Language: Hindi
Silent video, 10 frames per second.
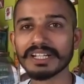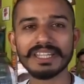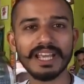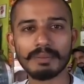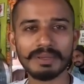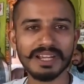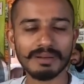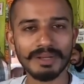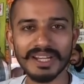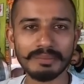ठीक है अपनी
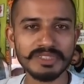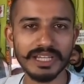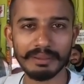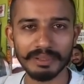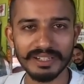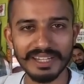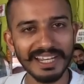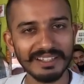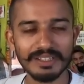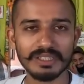गर्मा गर्म चाय बन रही
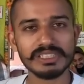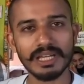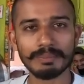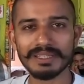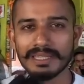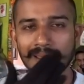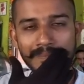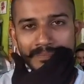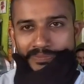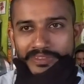है चाय पीते
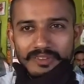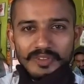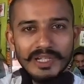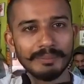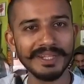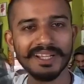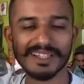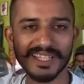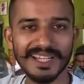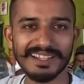हैं फिर हम
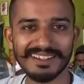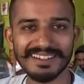निकलते हैं